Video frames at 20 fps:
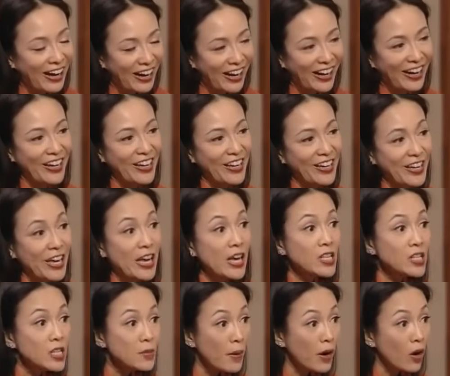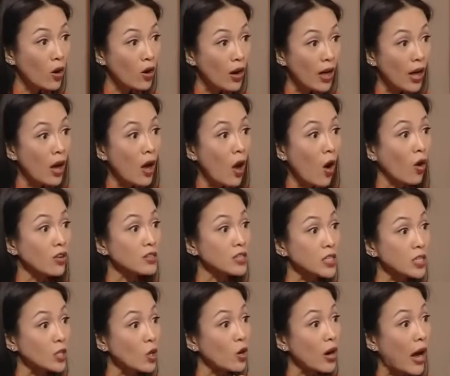Phải, chỉ có điều á,
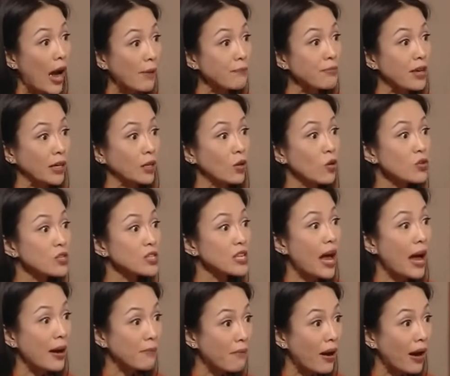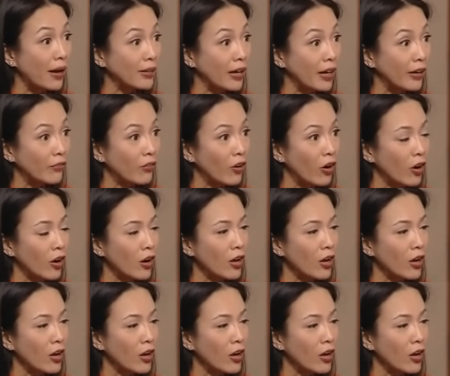tôi tự động giảm tiền lương 30.000.